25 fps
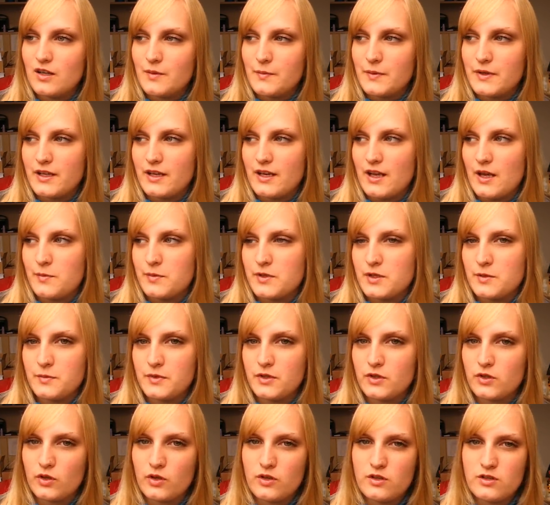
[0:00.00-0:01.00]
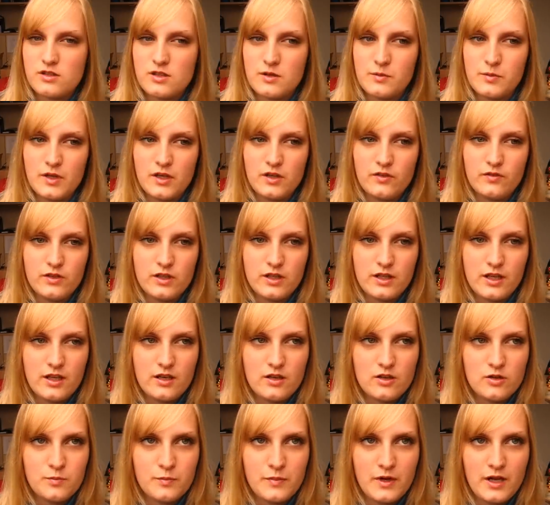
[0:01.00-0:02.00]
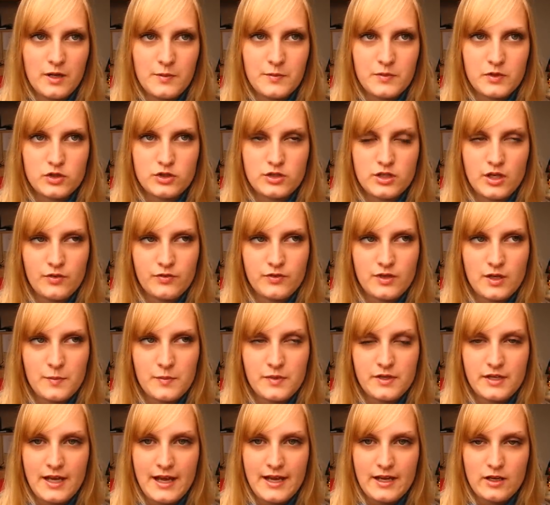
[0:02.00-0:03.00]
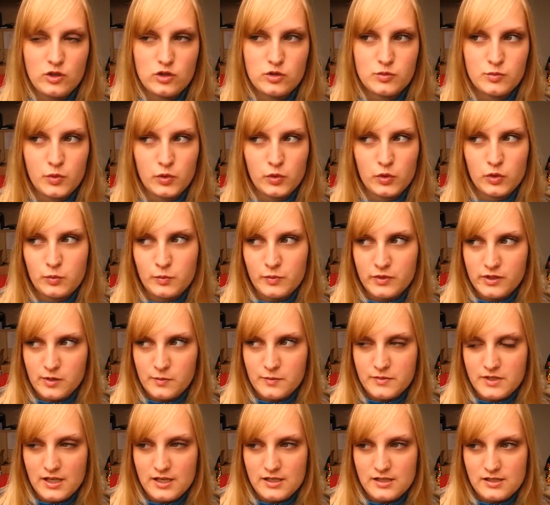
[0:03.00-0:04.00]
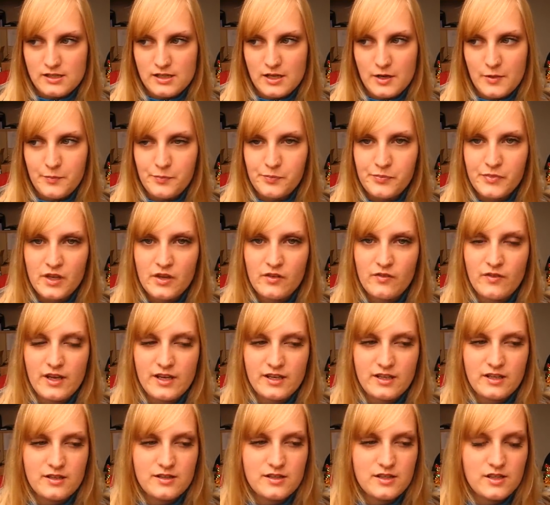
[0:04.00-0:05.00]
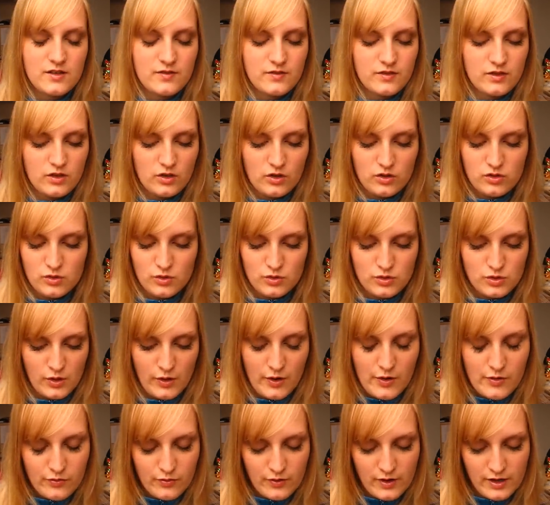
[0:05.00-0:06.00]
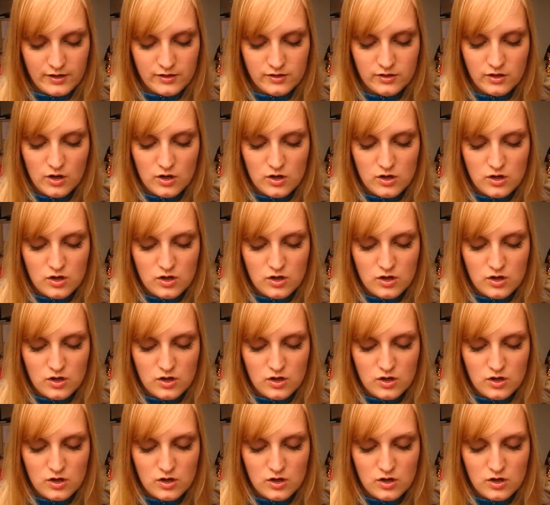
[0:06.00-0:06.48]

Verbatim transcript: Aber dann habe ich mich trotzdem irgendwie jedes Mal im Geschäft damit eingesprüht mit dem Tester, weil ich das irgendwie doch so toll fand.